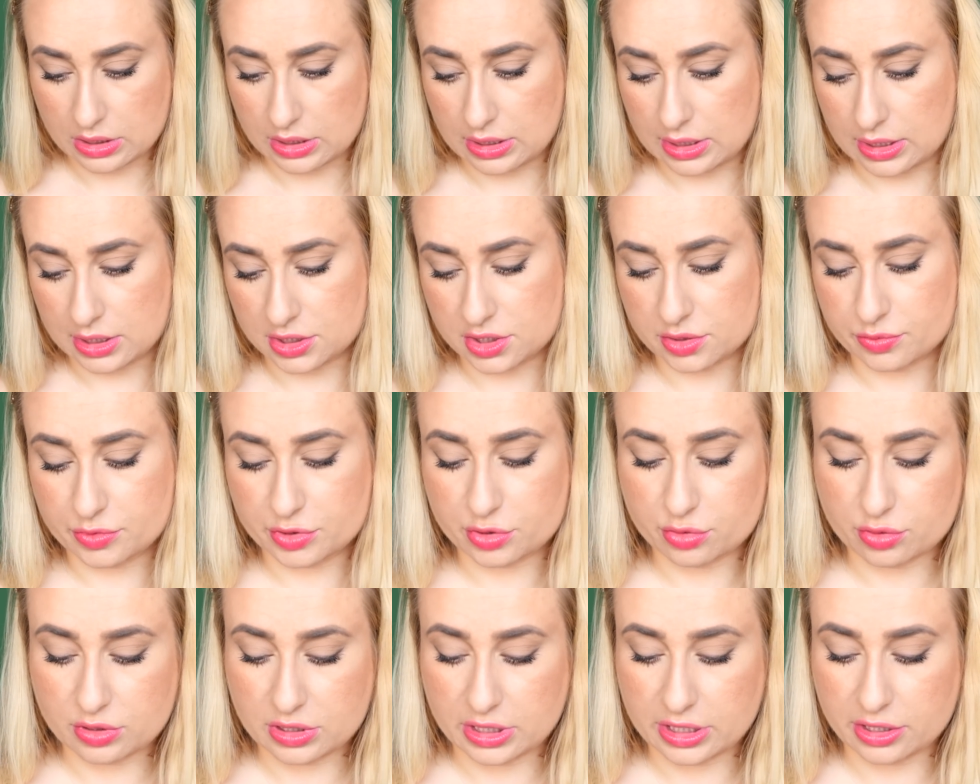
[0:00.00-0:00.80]
Aha, czy my
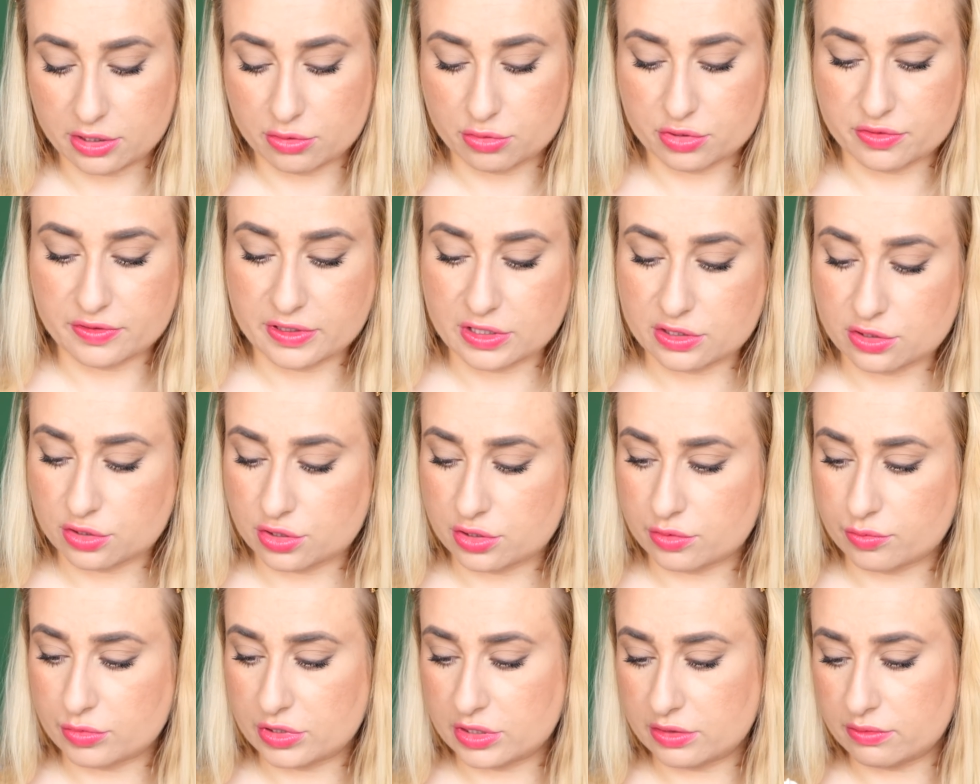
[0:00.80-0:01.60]
tu klej
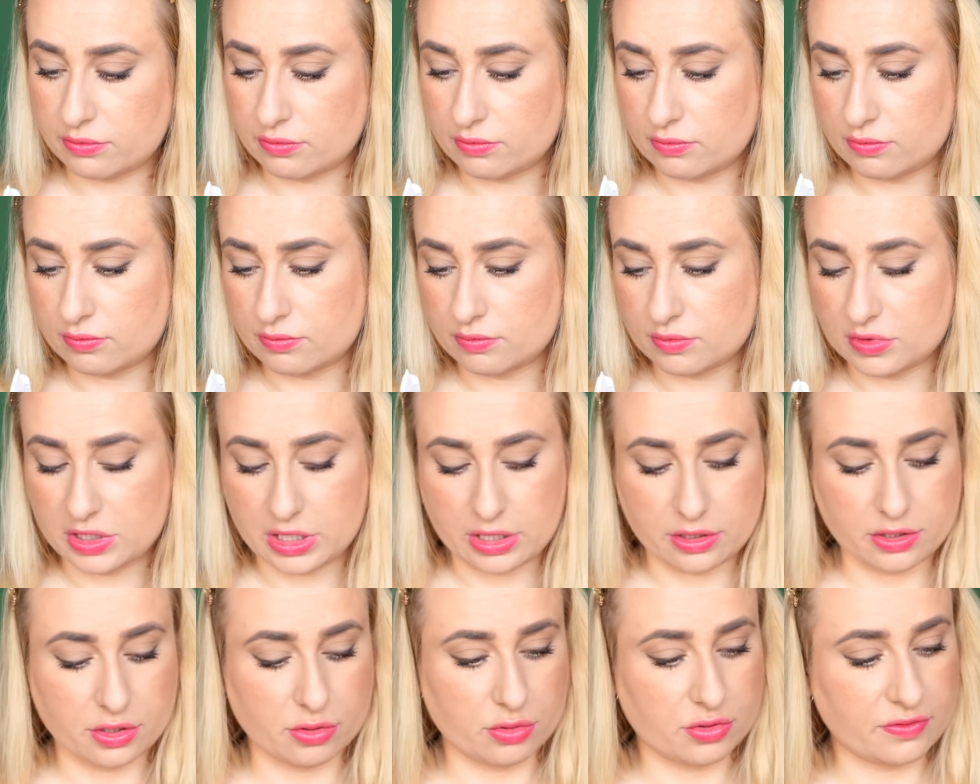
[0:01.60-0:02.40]
uświadczymy?
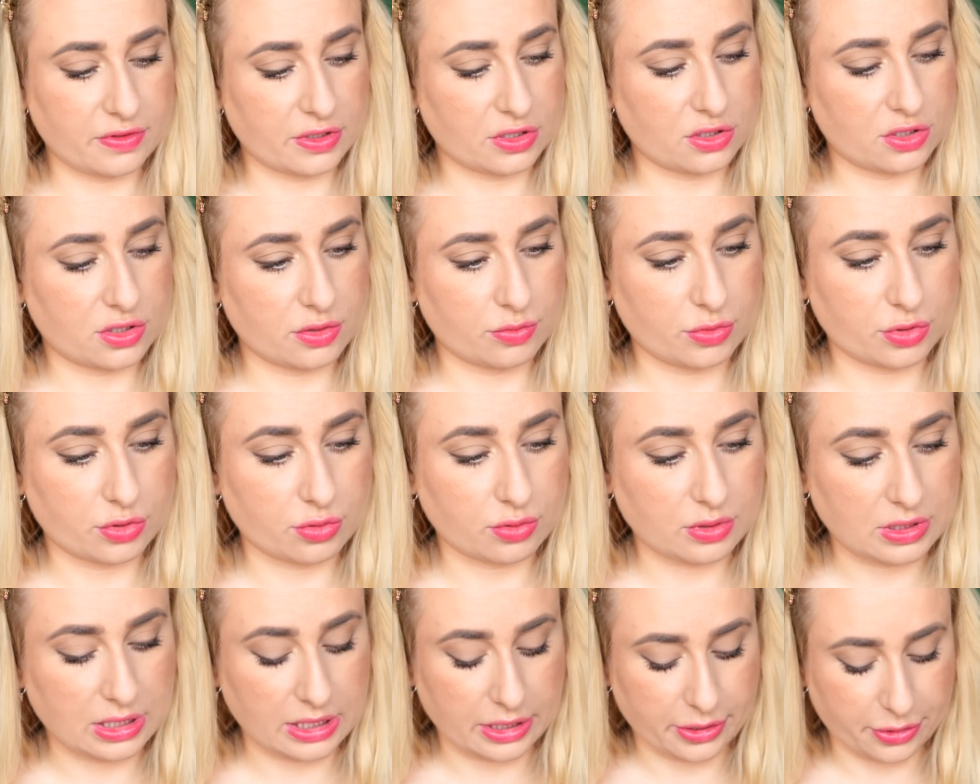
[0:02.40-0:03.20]
Nie, nie uświadczymy
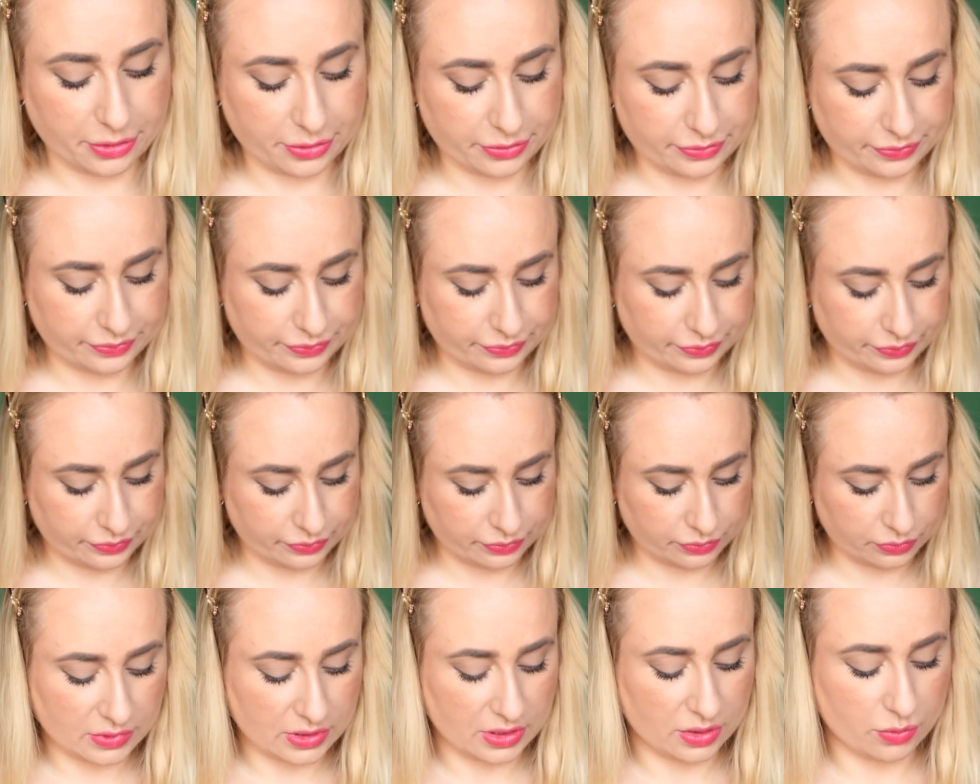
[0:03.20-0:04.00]
tu kleju.
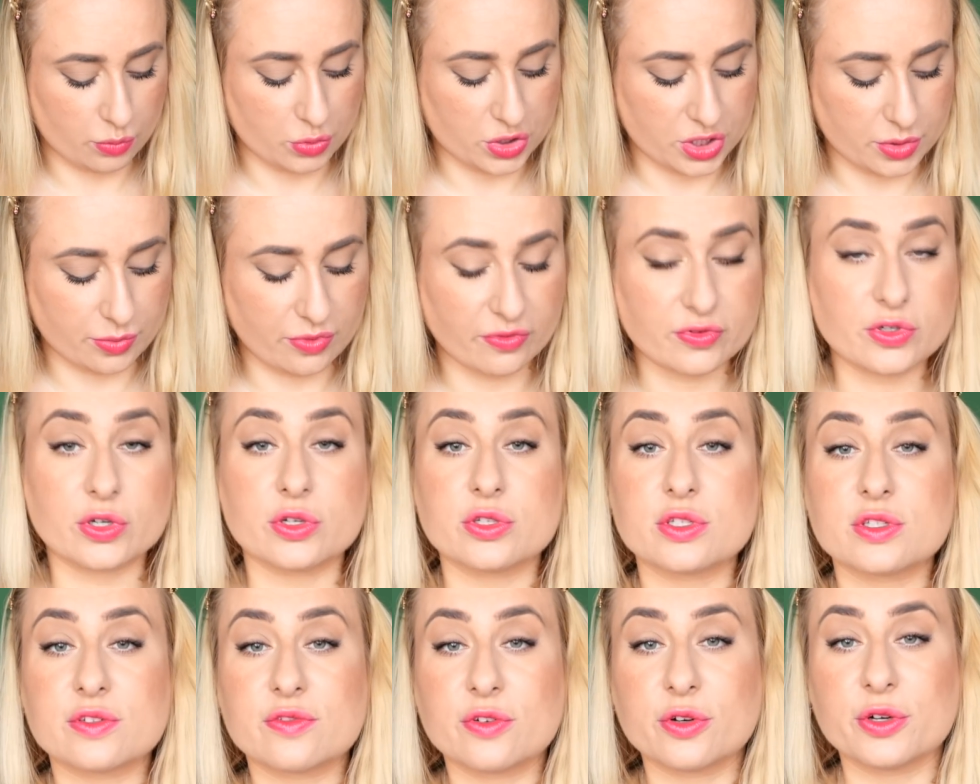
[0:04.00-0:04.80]
Musimy
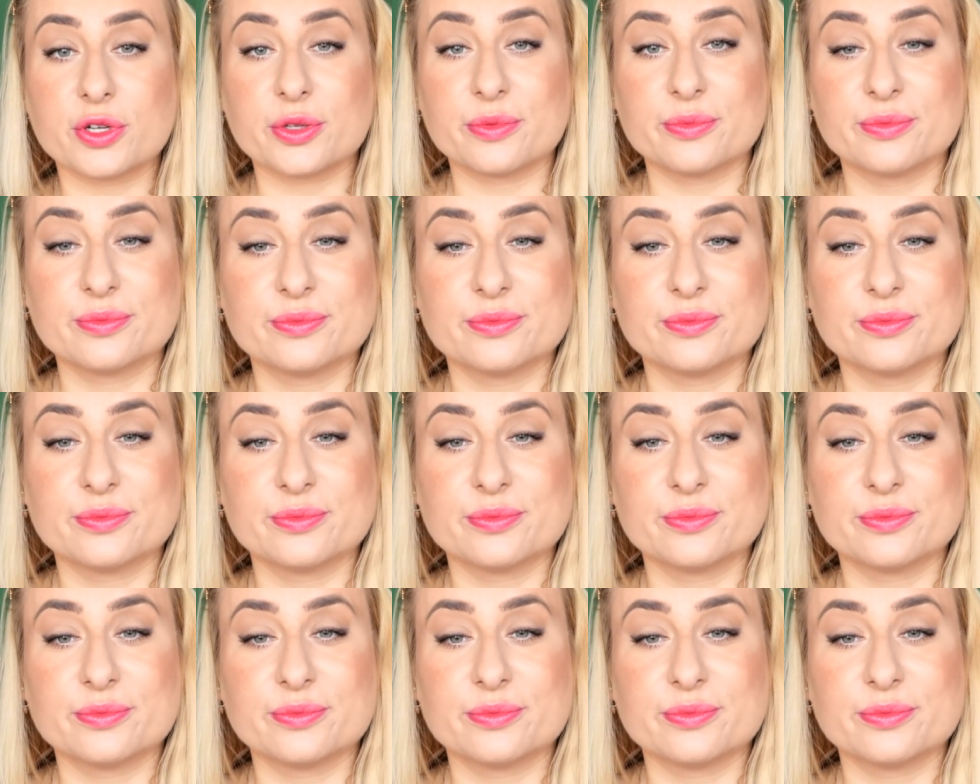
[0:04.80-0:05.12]
wziąć swój.